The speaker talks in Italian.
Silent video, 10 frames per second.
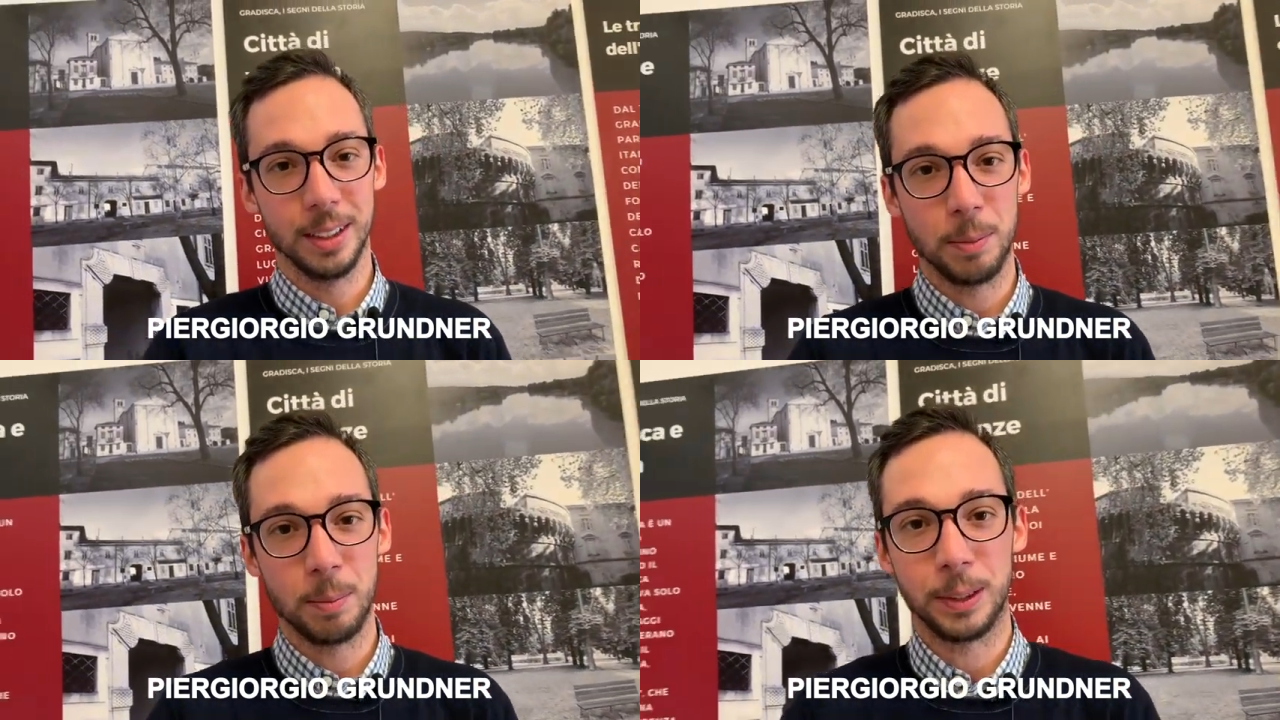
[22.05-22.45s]

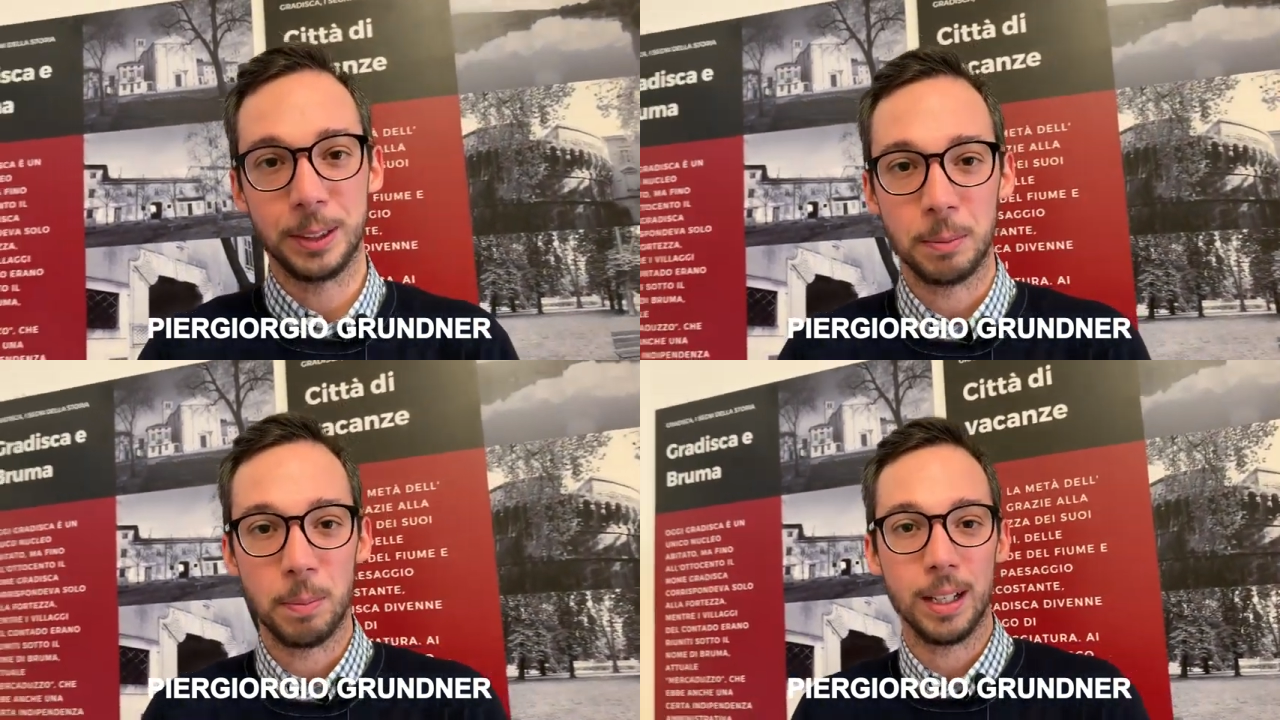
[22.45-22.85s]
i
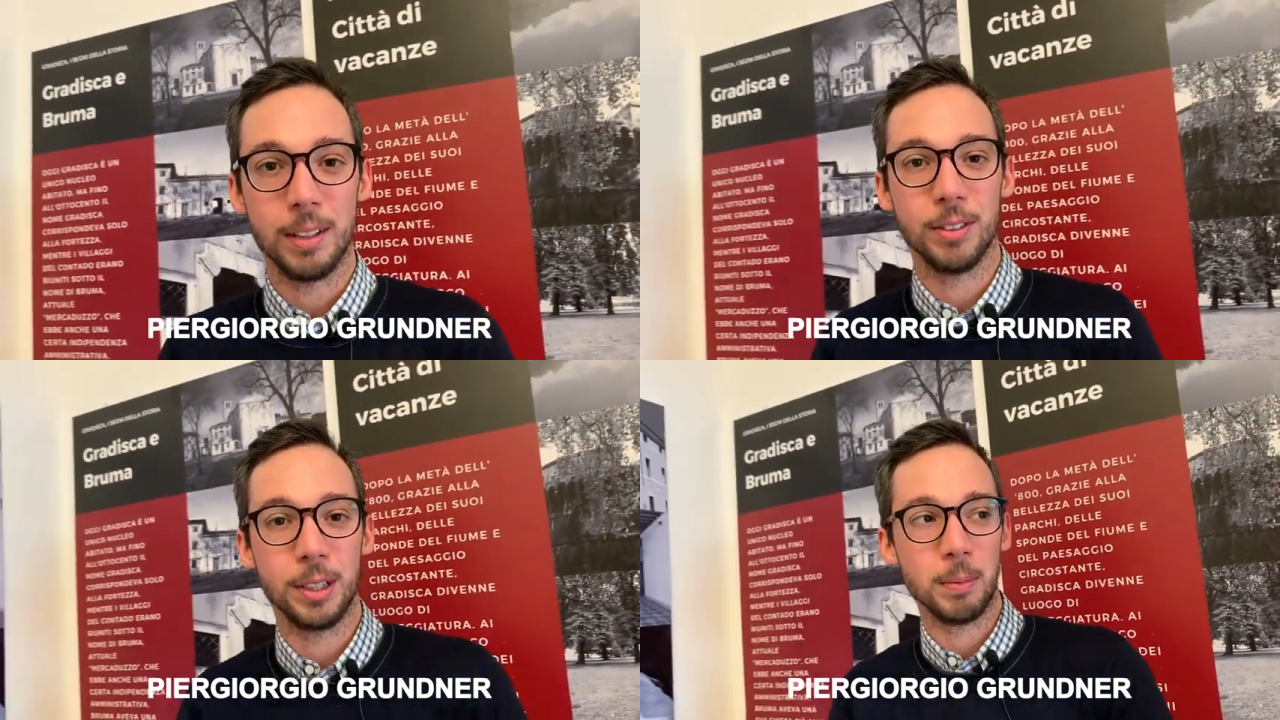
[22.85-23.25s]
principali
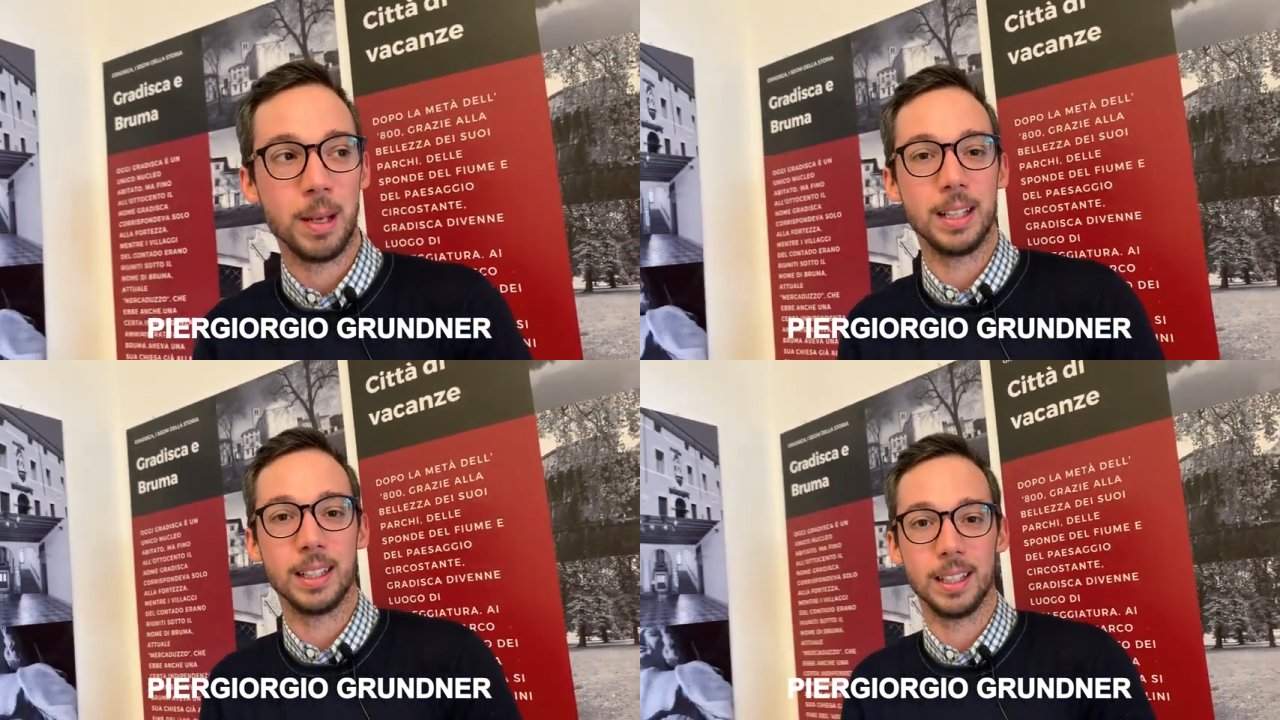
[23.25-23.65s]

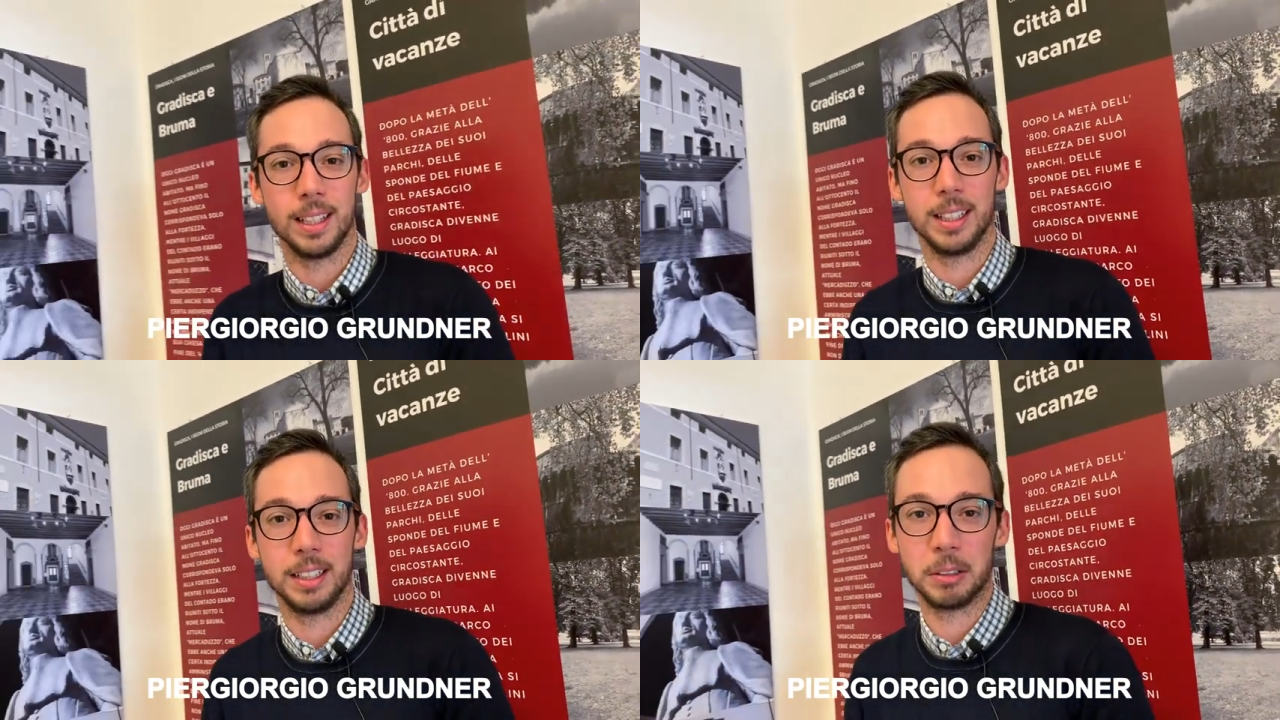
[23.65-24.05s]

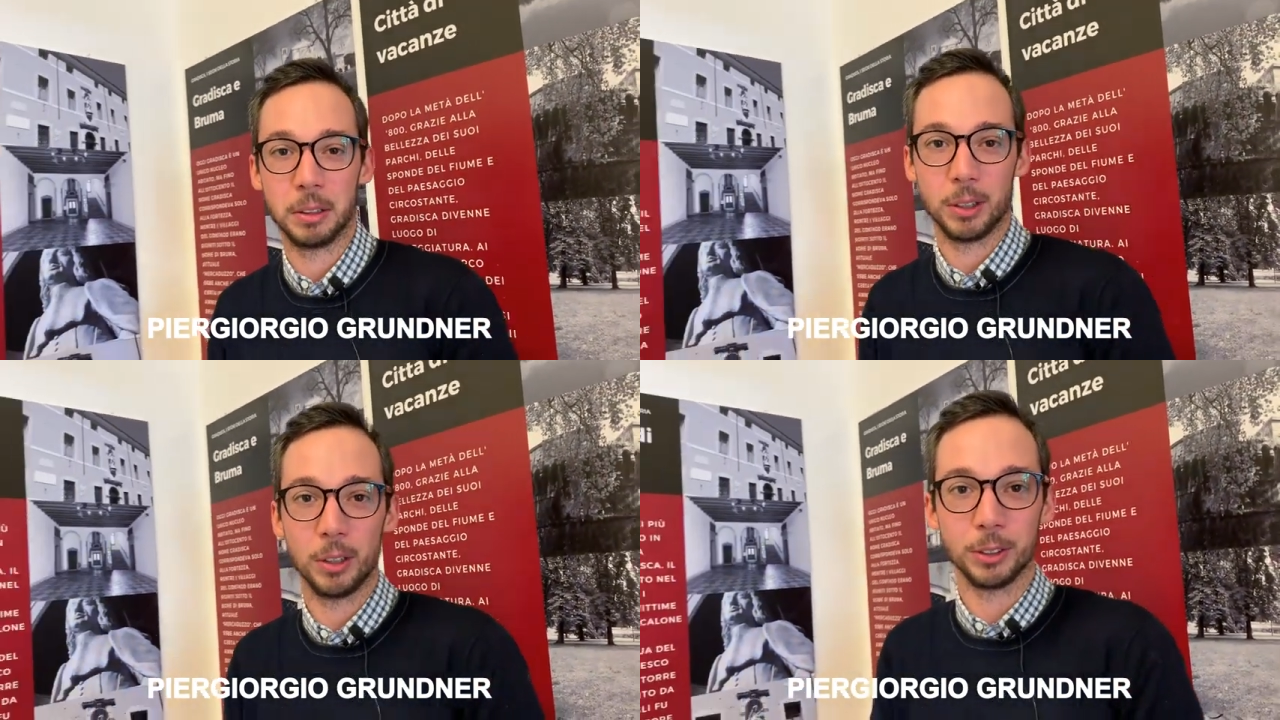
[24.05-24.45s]
avvenimenti
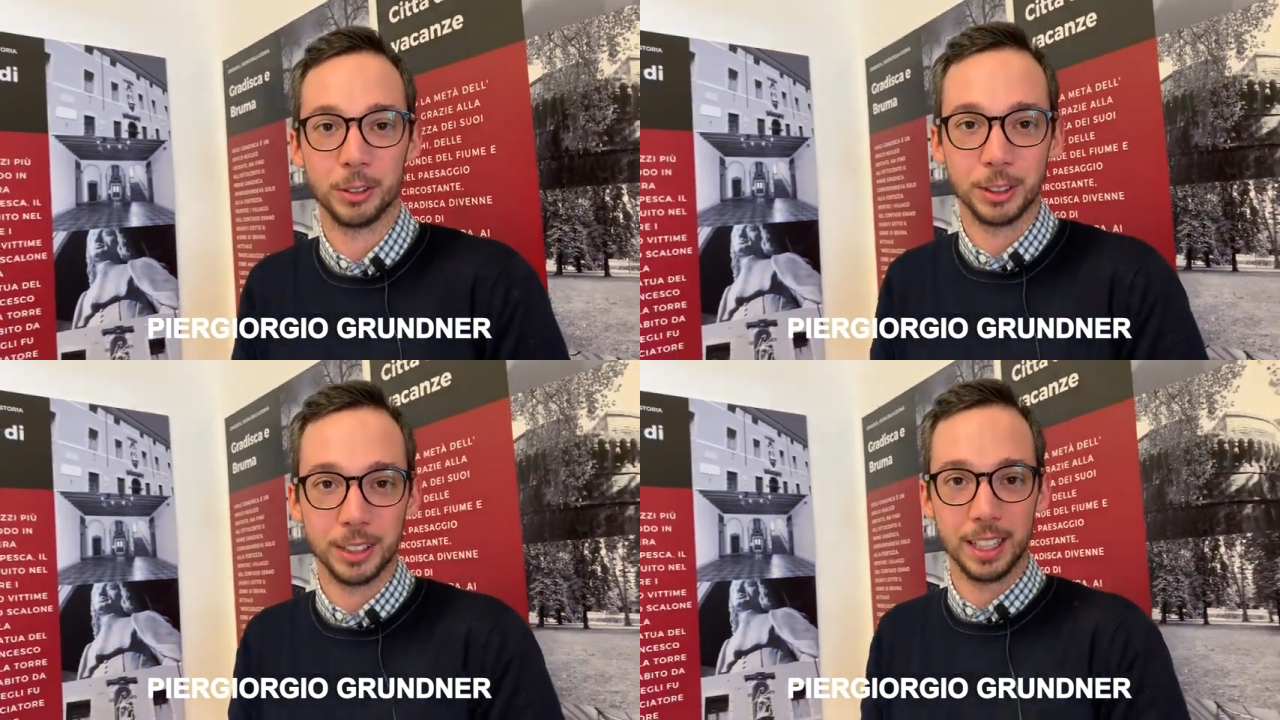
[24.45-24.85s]
o
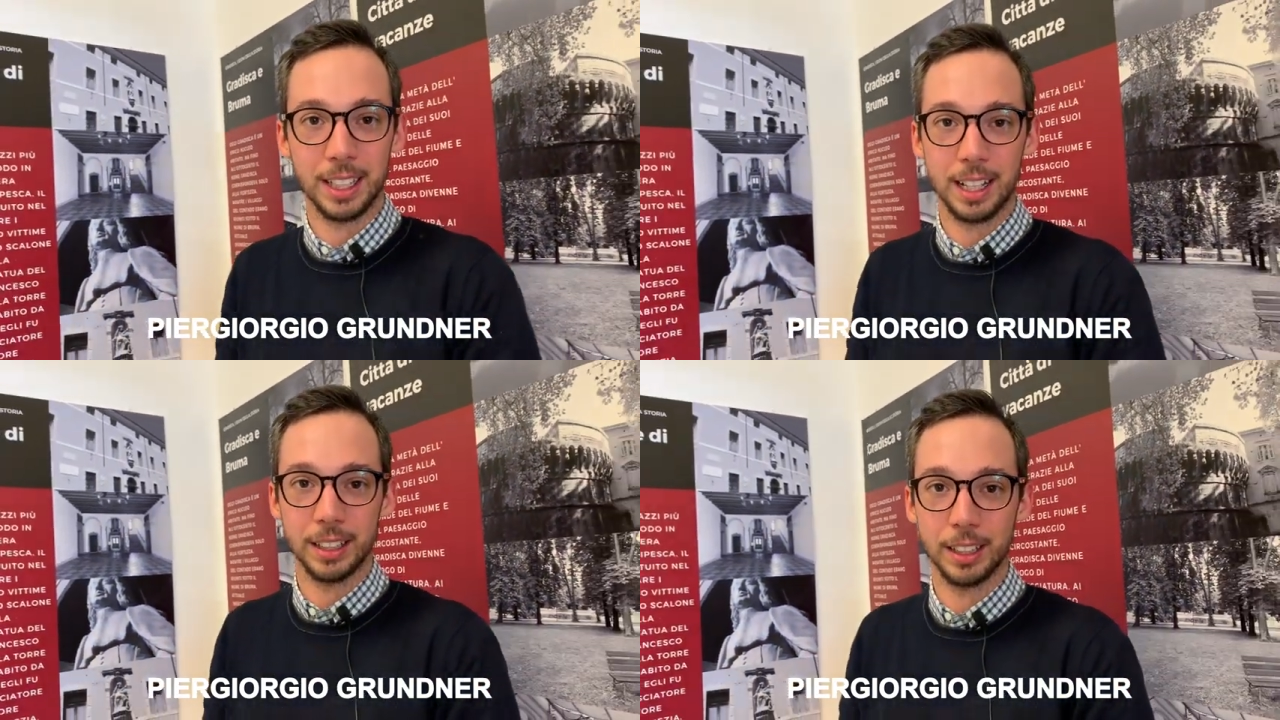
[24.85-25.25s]
sono
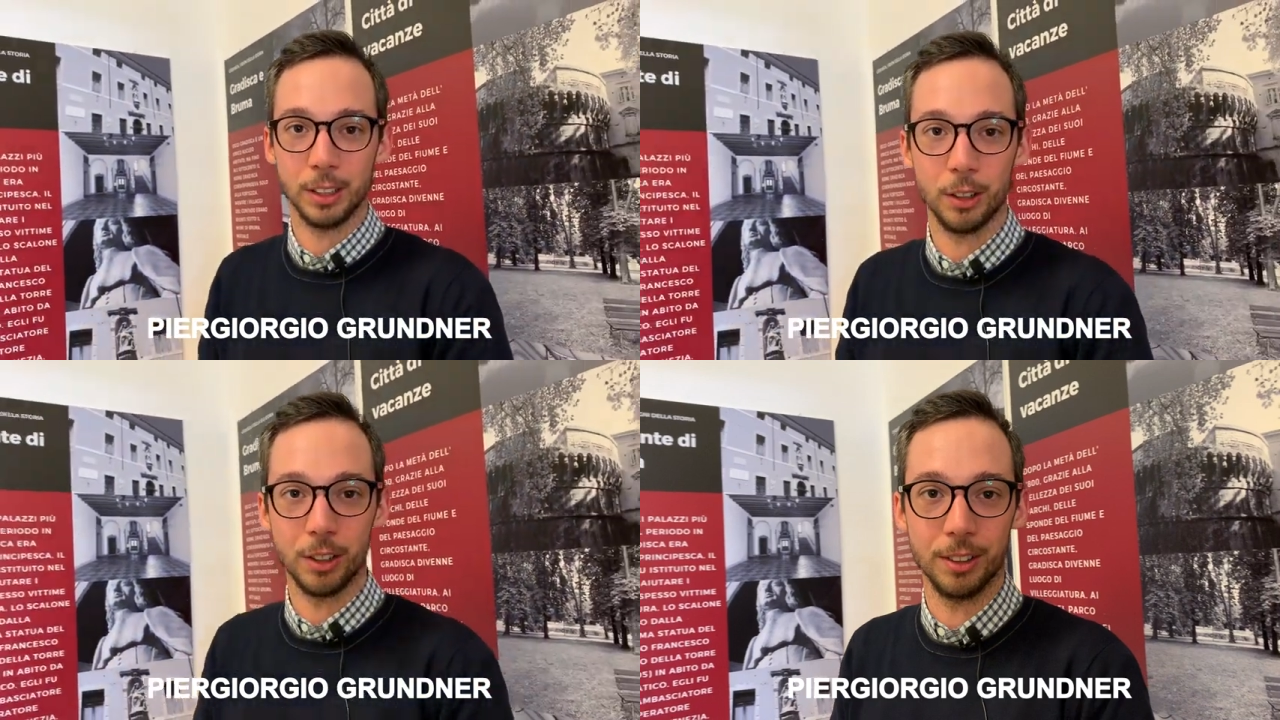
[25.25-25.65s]
saltati
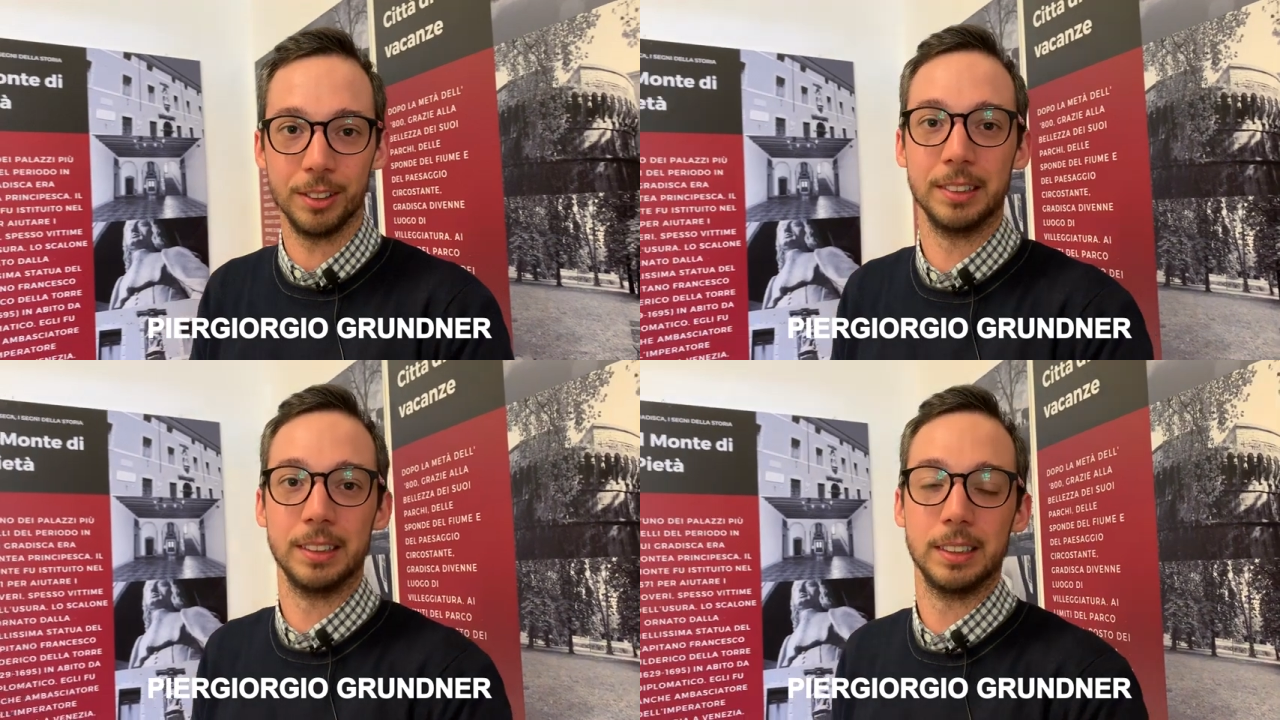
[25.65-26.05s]
o